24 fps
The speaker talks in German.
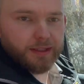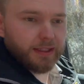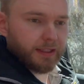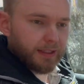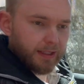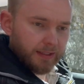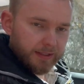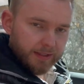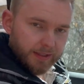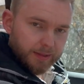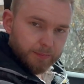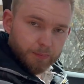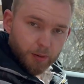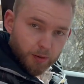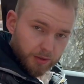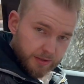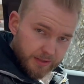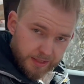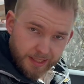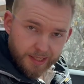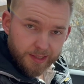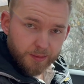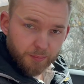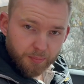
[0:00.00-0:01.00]
kann in die Box
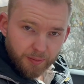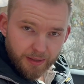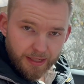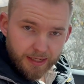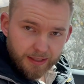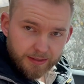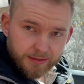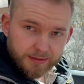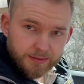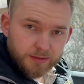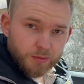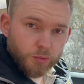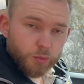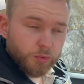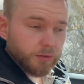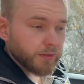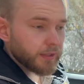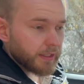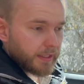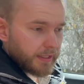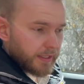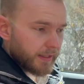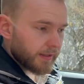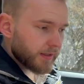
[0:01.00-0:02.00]
einparken und
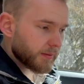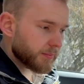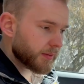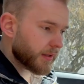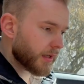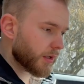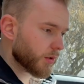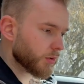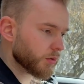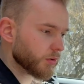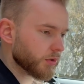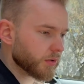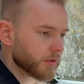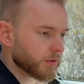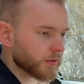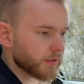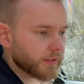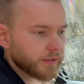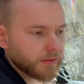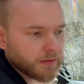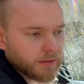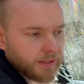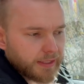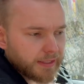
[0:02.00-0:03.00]
der kann aber auch
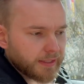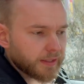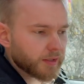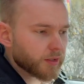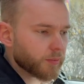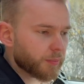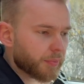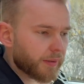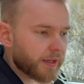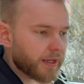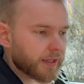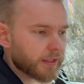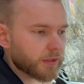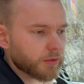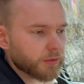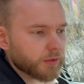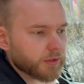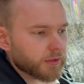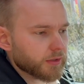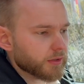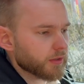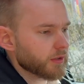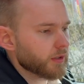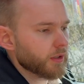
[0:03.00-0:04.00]
in eine längere
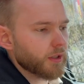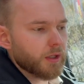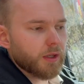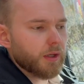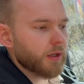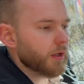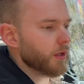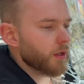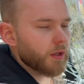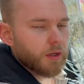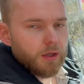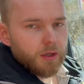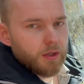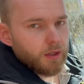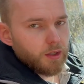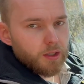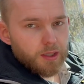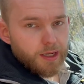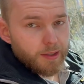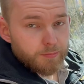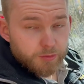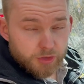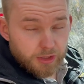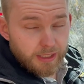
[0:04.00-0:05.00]
Parklücke
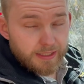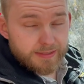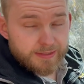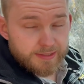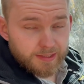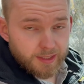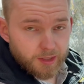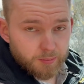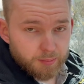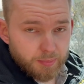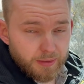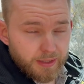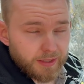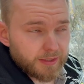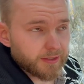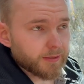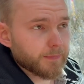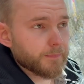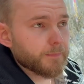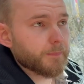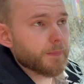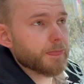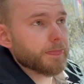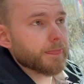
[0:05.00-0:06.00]
am Straßenrand parken.
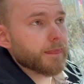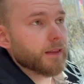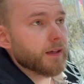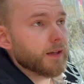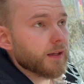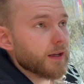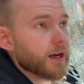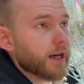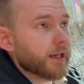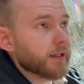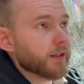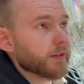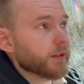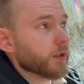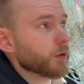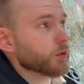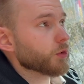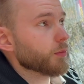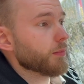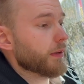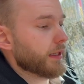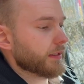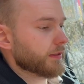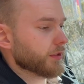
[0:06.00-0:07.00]
Alles
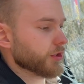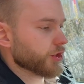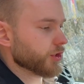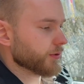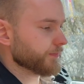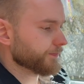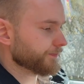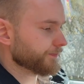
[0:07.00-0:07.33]
automatisch.